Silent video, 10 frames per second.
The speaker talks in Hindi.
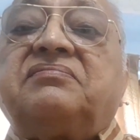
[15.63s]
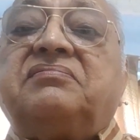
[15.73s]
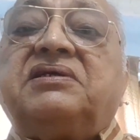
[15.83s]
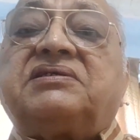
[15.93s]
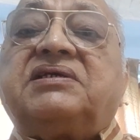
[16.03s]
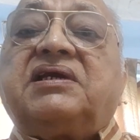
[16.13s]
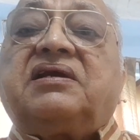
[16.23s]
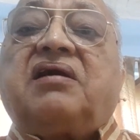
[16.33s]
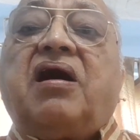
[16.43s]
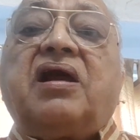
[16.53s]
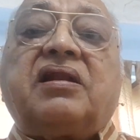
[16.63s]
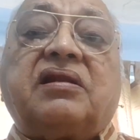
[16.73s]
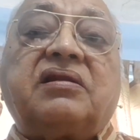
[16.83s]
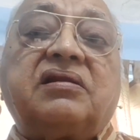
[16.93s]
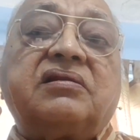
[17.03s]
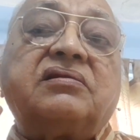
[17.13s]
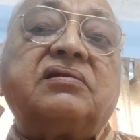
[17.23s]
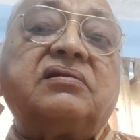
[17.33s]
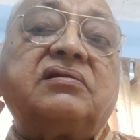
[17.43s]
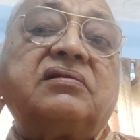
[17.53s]
में से कान
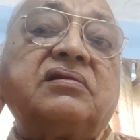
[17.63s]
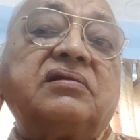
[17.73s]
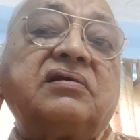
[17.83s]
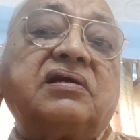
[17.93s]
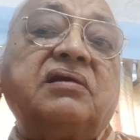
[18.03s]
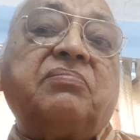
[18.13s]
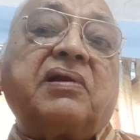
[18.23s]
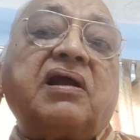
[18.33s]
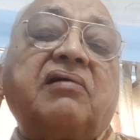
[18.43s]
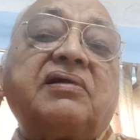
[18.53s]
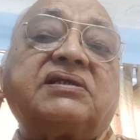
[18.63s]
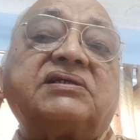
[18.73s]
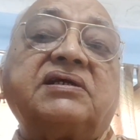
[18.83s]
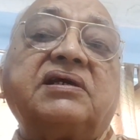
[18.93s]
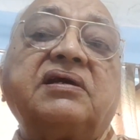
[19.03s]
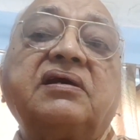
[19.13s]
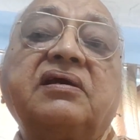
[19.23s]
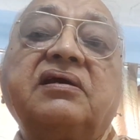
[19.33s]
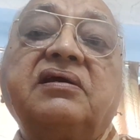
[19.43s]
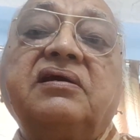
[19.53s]
की बनावट से
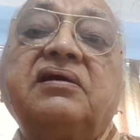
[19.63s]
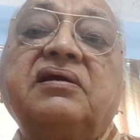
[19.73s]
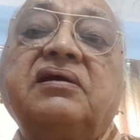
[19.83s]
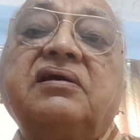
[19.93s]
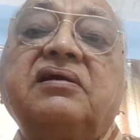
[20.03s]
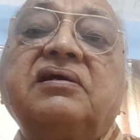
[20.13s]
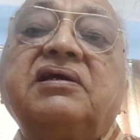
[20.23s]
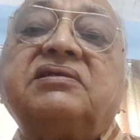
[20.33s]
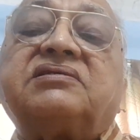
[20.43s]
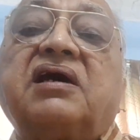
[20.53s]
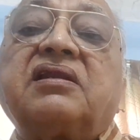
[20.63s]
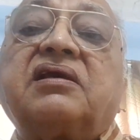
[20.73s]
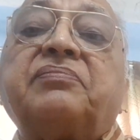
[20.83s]
इंसान की